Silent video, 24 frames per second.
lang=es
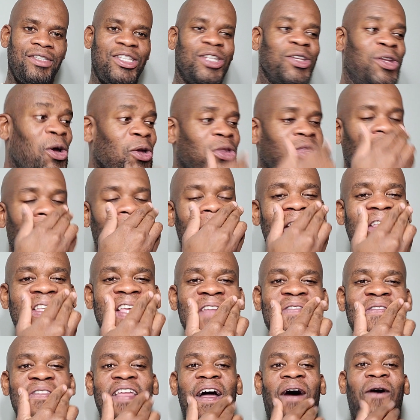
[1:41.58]
Yo estaba
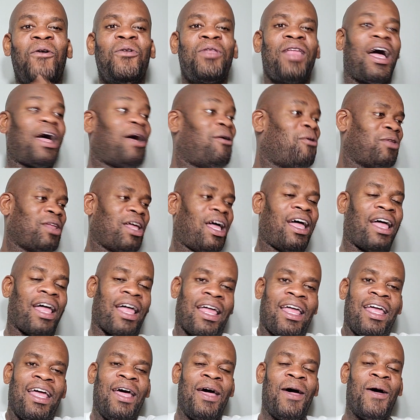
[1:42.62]
haciendo una,
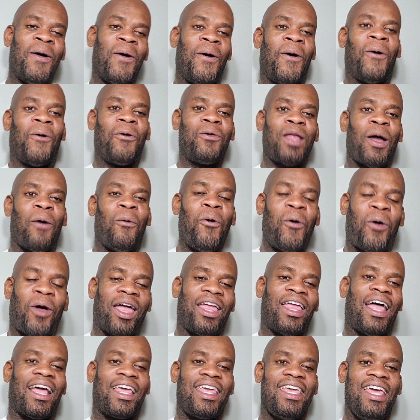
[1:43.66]
una,
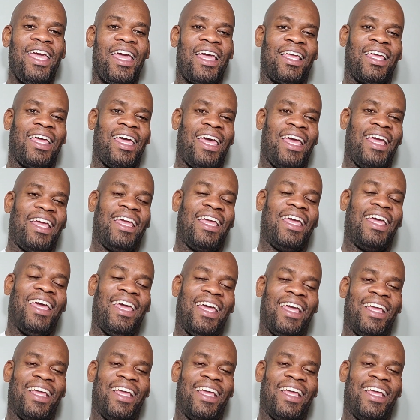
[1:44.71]
búsqueda aquí en,